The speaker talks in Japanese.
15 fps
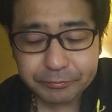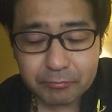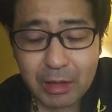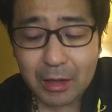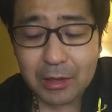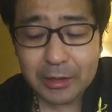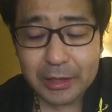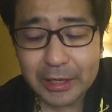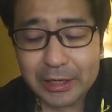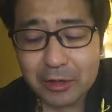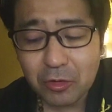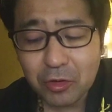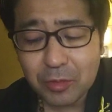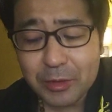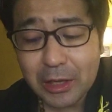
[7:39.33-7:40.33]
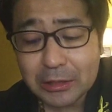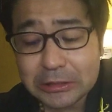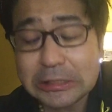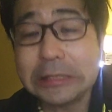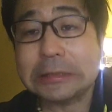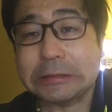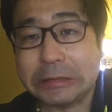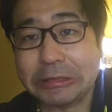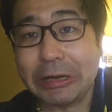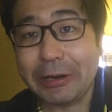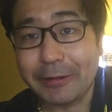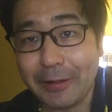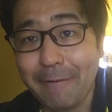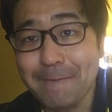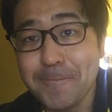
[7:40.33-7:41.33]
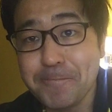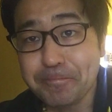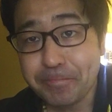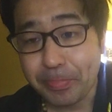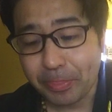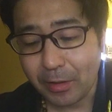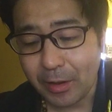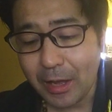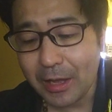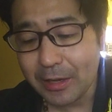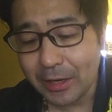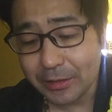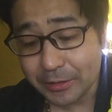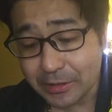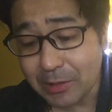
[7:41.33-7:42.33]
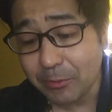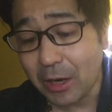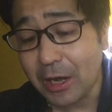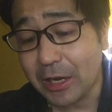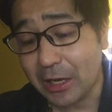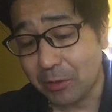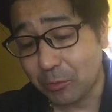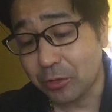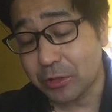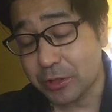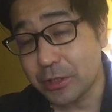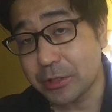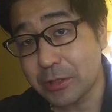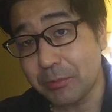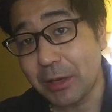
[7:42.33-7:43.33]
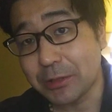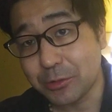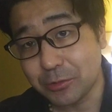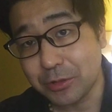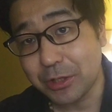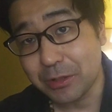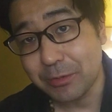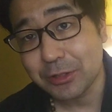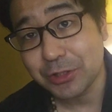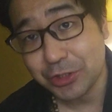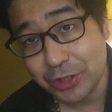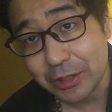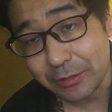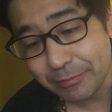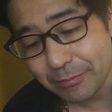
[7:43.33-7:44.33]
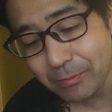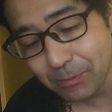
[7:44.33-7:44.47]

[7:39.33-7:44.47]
だから、襟好みはしないですね、だからね。うん。海外に行っても海外のもので全然満足できますし、